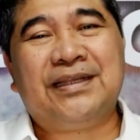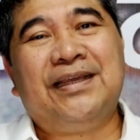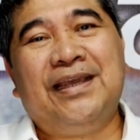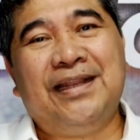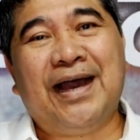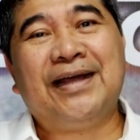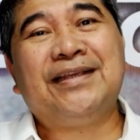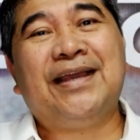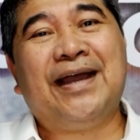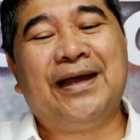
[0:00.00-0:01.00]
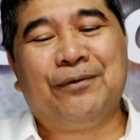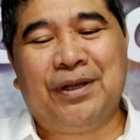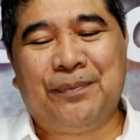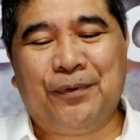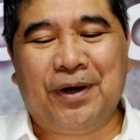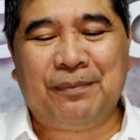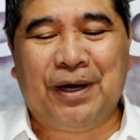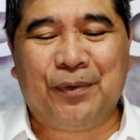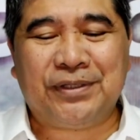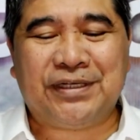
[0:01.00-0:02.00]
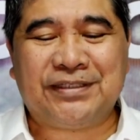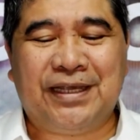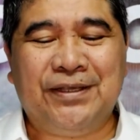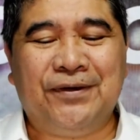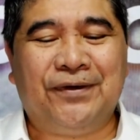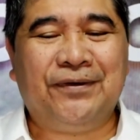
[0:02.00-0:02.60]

inaanyayahan ko na po ang bawat sa inyo